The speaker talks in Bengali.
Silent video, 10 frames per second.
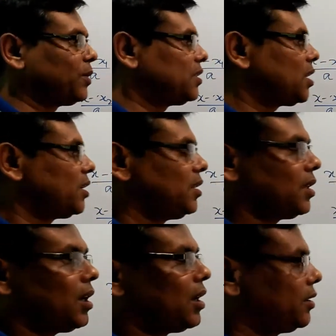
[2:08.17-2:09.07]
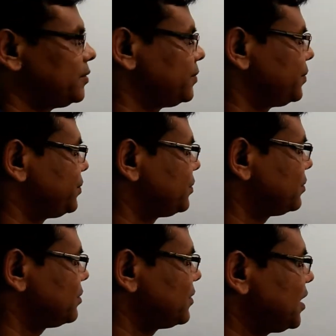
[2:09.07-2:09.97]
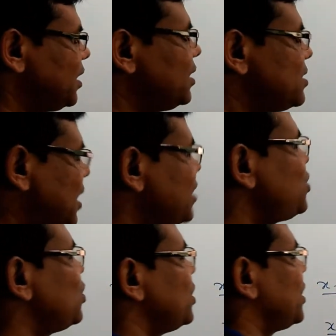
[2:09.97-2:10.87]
জানি না যার জন্যে